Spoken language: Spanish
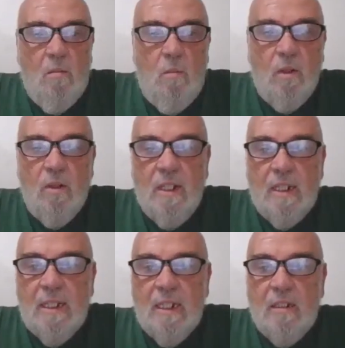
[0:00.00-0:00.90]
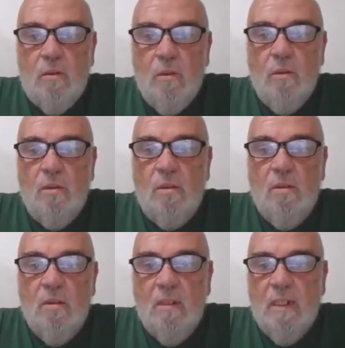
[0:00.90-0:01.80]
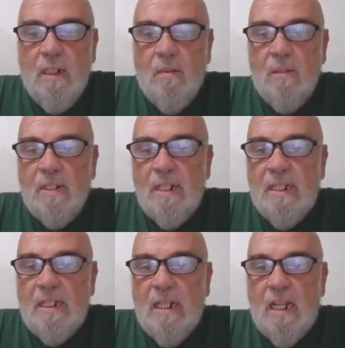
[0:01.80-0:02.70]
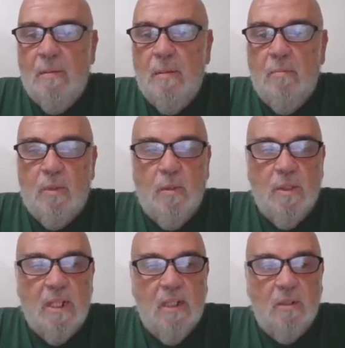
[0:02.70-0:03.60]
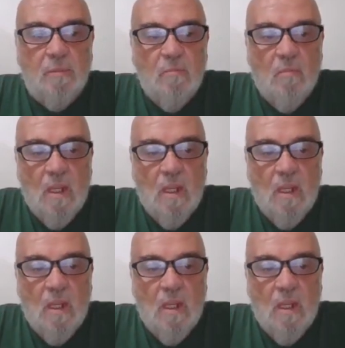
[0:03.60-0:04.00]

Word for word: Buenos días tengan todos. Queríamos hacer este live improvisado